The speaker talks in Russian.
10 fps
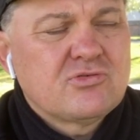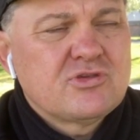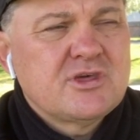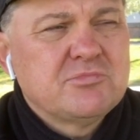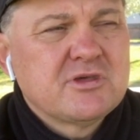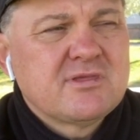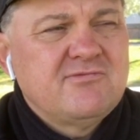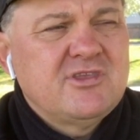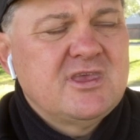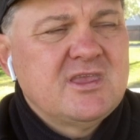учебных
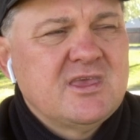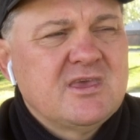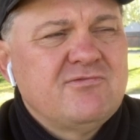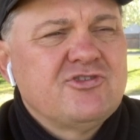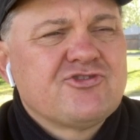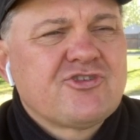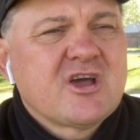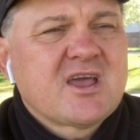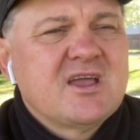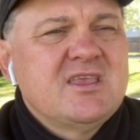заведений. Я вижу,
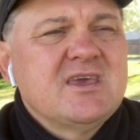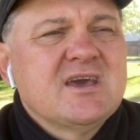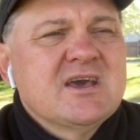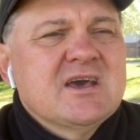как они,